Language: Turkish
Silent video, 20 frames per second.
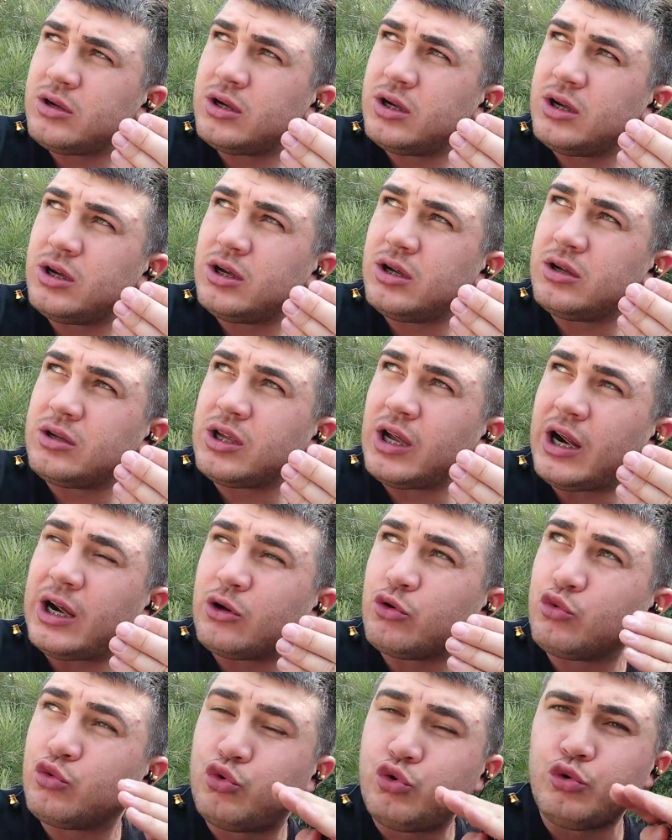e,
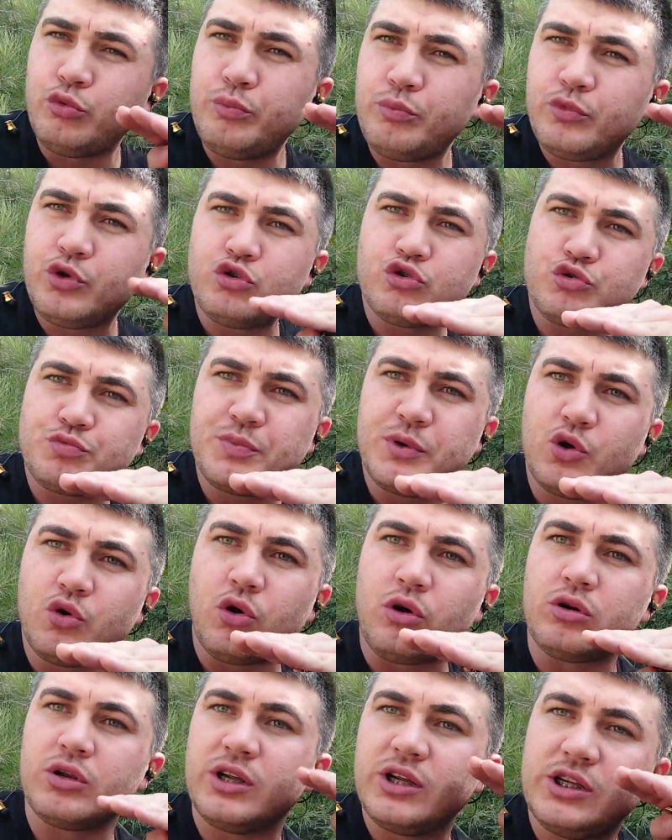yani dümdüz bir
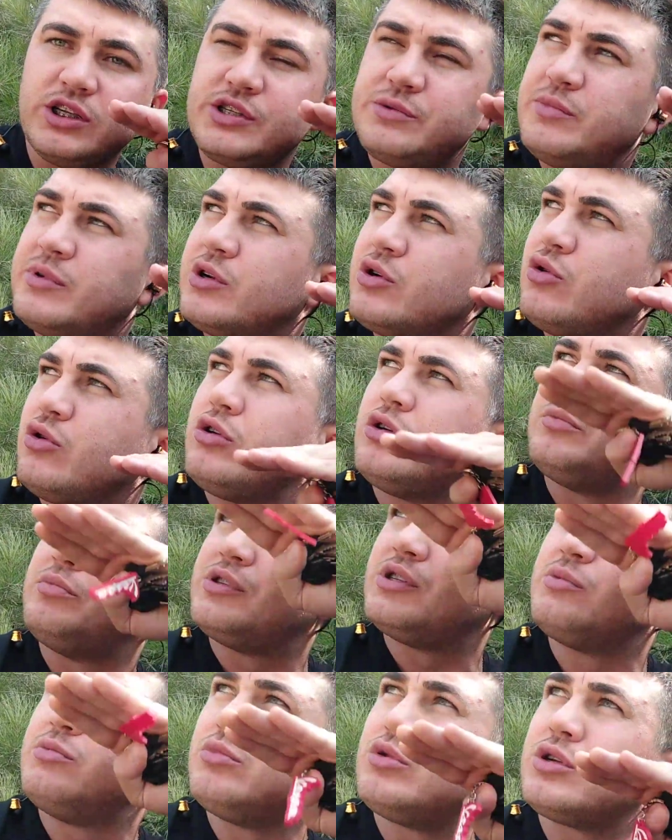yol İzmir yolu
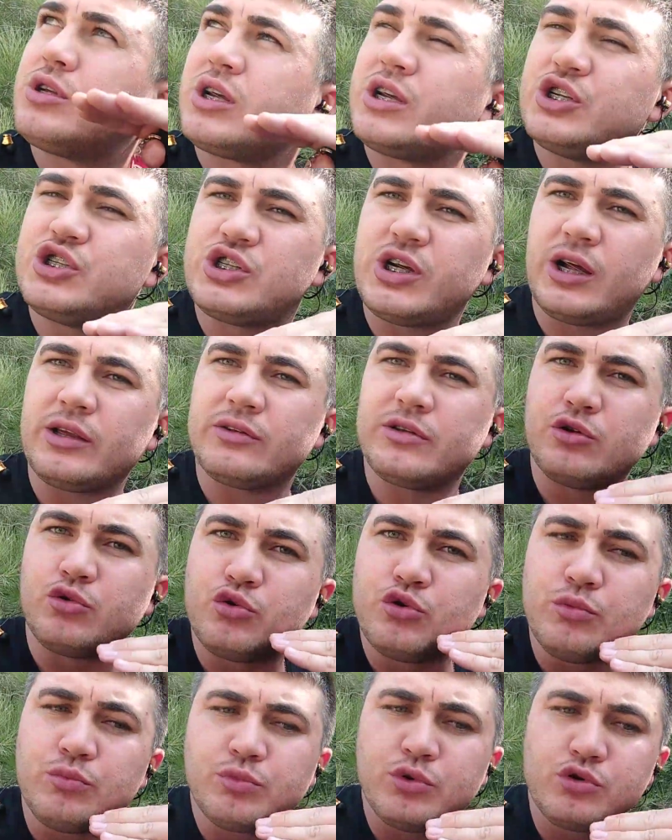bizim buradaki
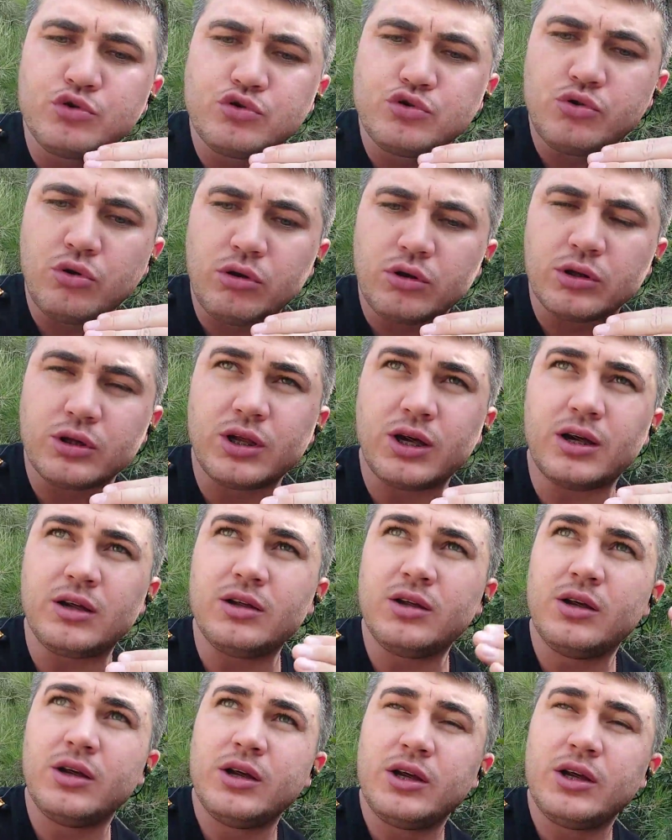cadde dümdüz yolda